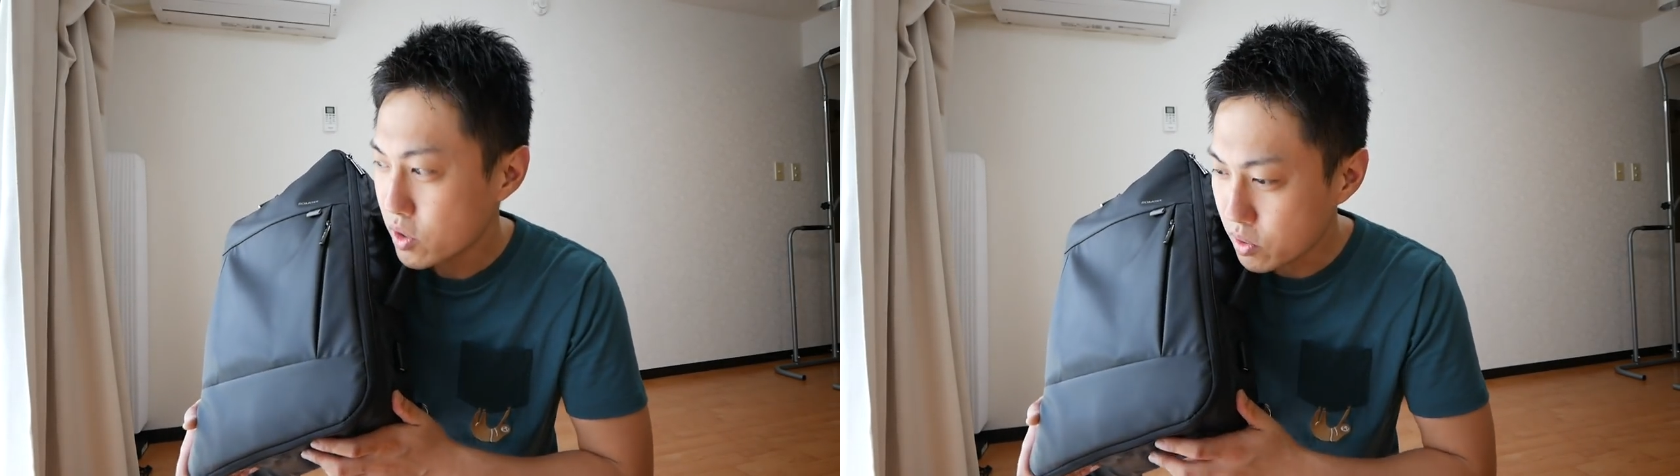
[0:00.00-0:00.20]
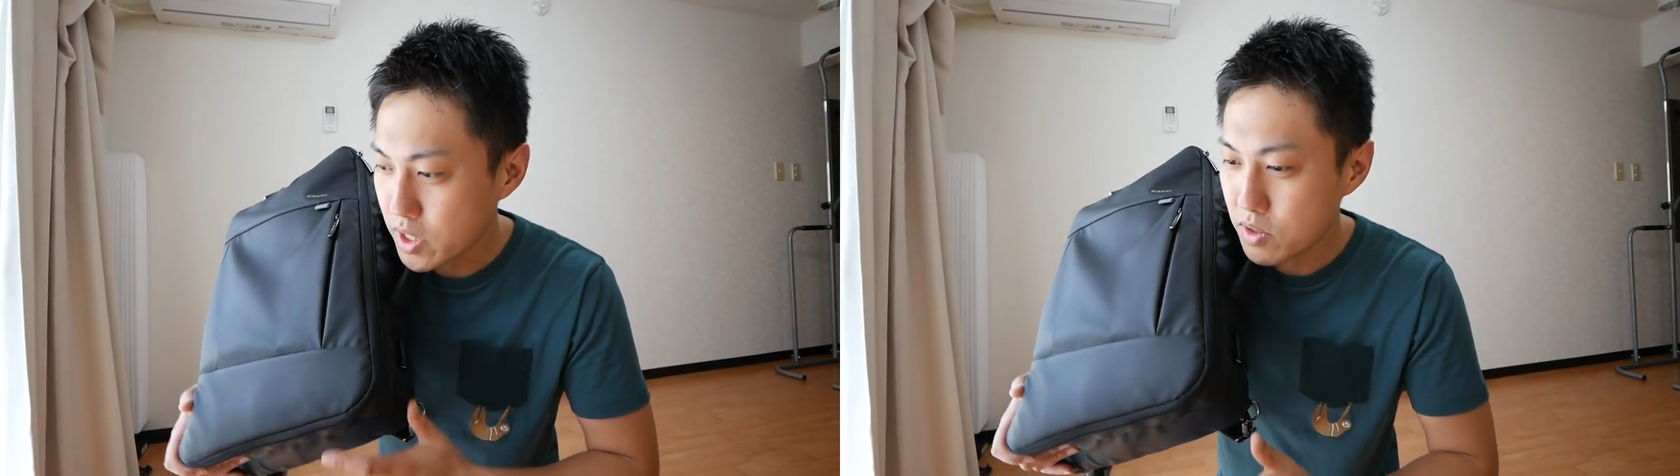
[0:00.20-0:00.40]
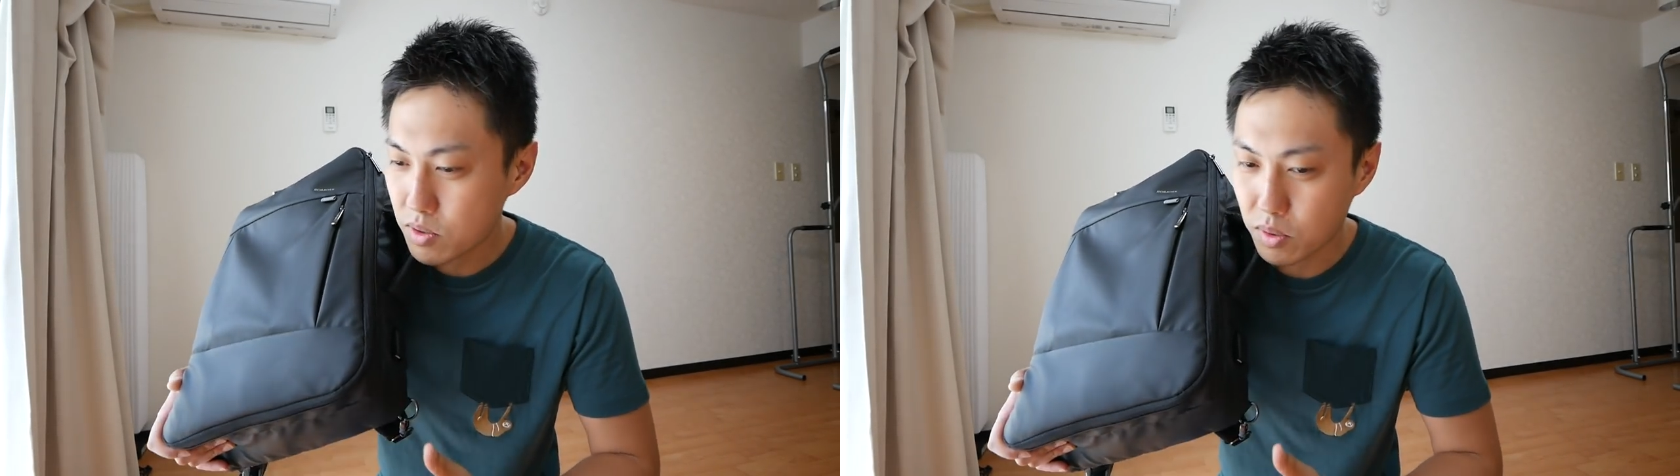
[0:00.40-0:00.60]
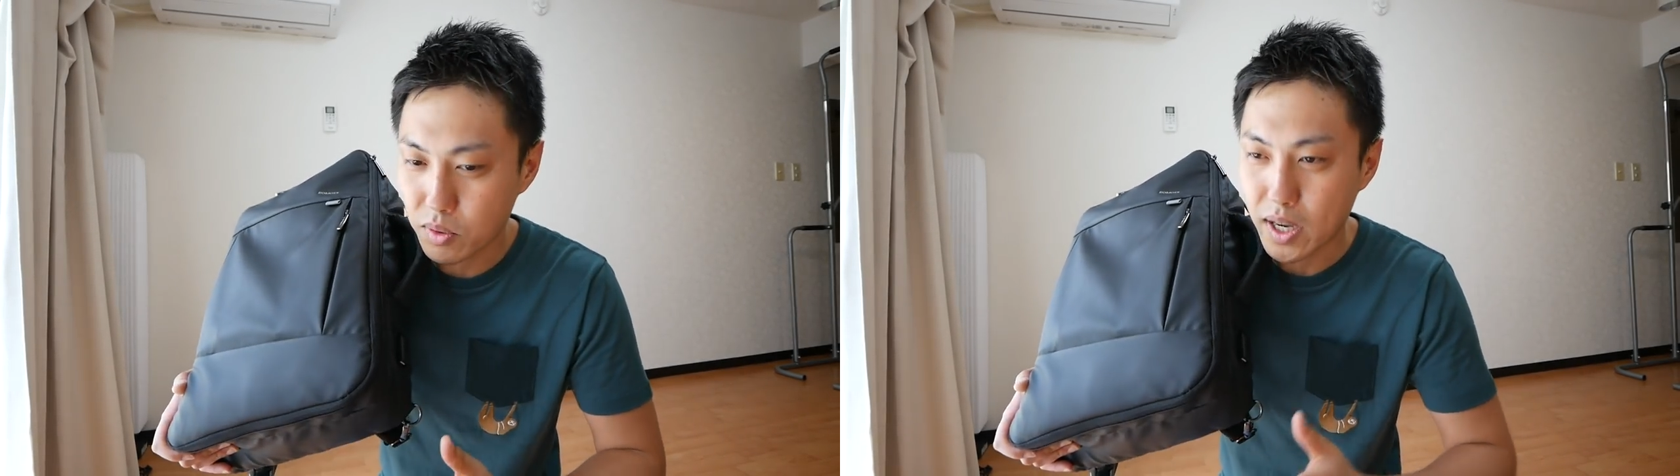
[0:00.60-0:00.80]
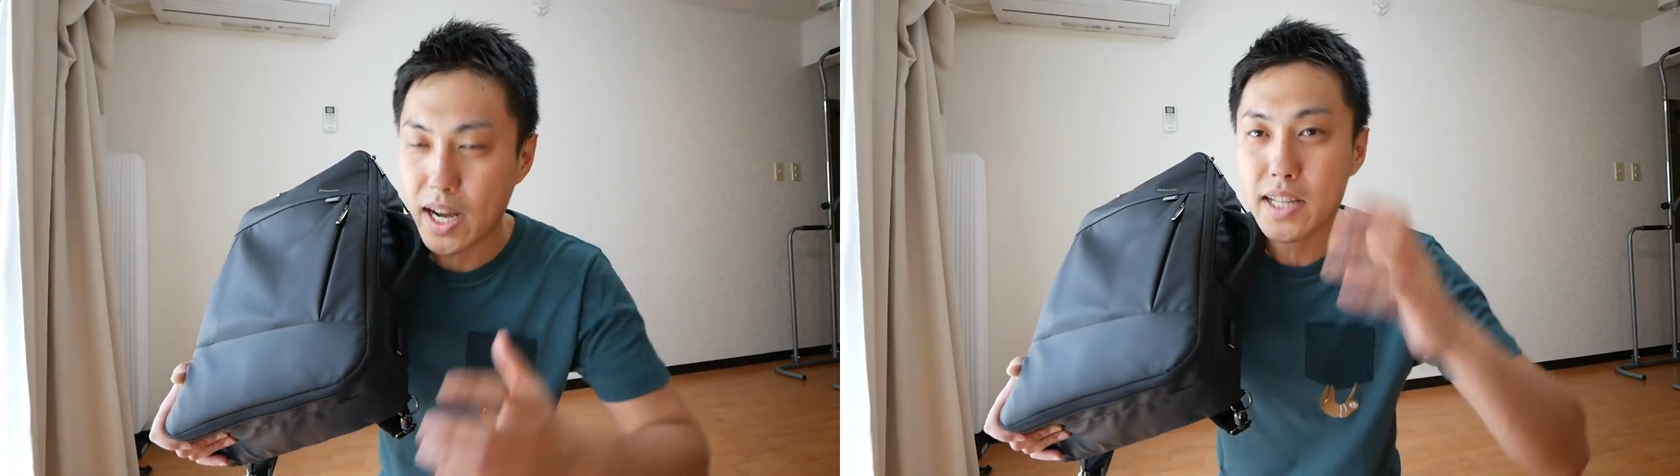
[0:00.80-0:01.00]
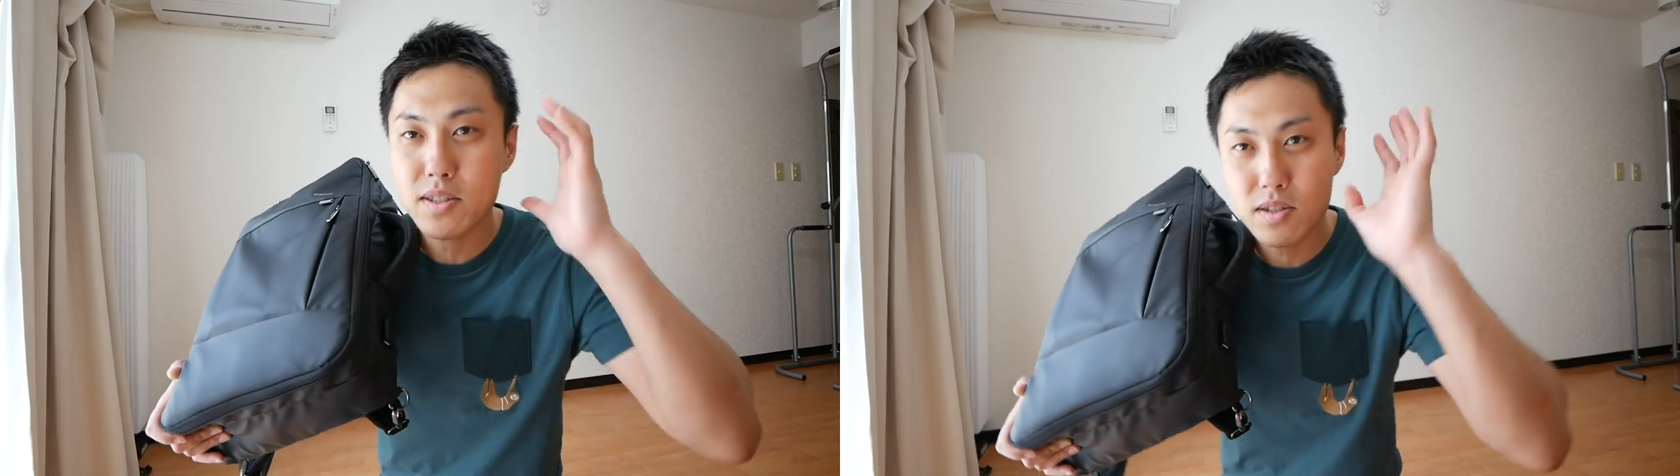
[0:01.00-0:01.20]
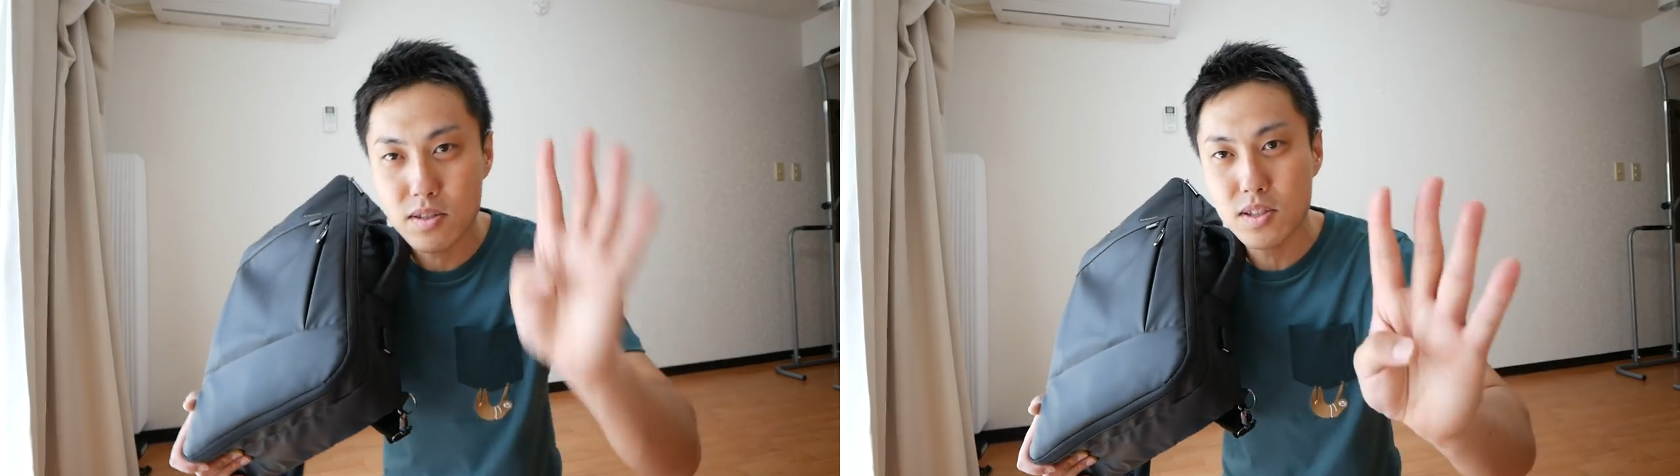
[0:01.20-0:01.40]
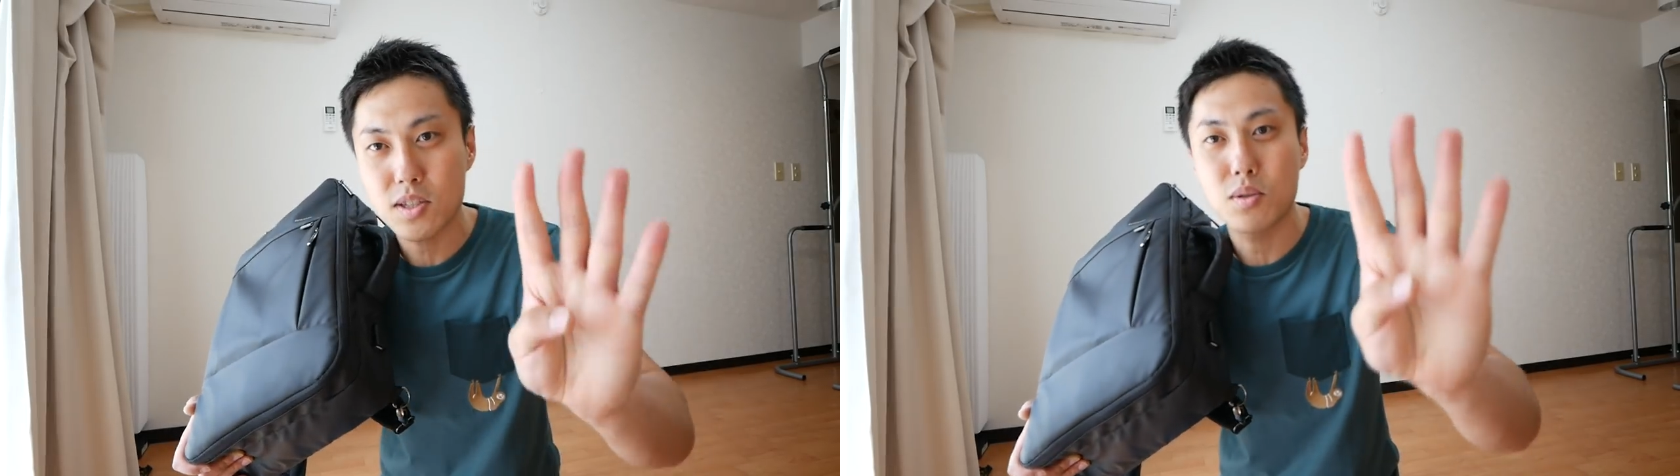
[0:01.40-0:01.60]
とりあえずその暑い